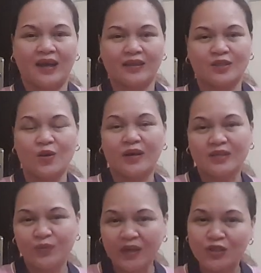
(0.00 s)
as long
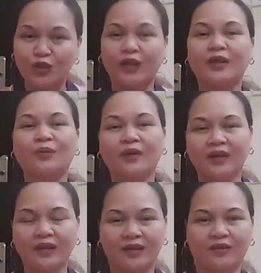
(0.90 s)
as we enjoy the
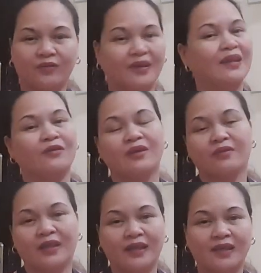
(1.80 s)
work we, we
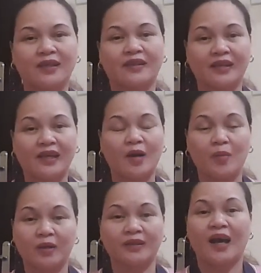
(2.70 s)
will not think
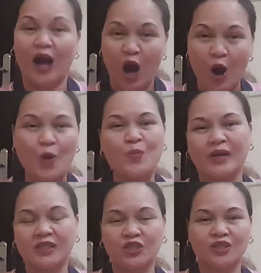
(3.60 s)
about how
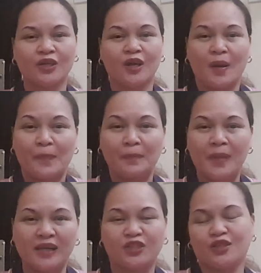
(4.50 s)
much
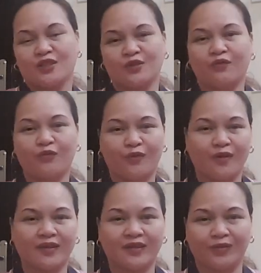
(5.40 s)
bunches of
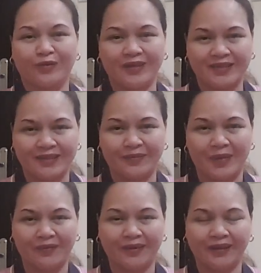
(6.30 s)
work that we receive
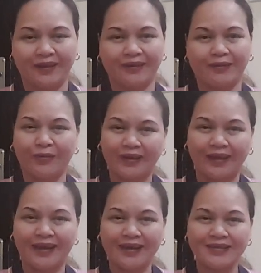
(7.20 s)
every day okay
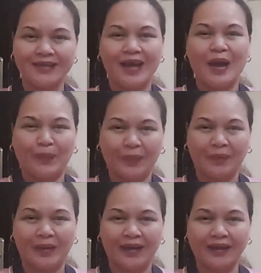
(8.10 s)
guys bye
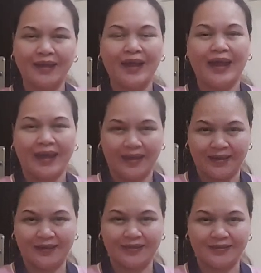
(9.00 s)
bye
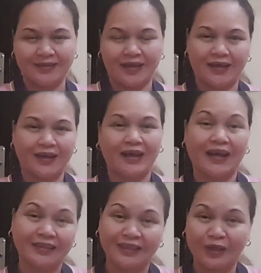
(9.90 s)
and uh,
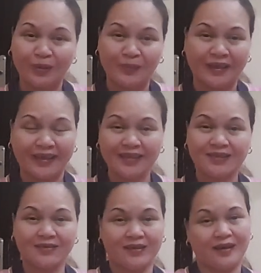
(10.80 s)
until on my
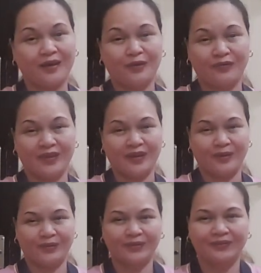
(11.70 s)
next uh,
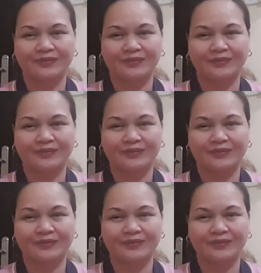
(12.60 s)
video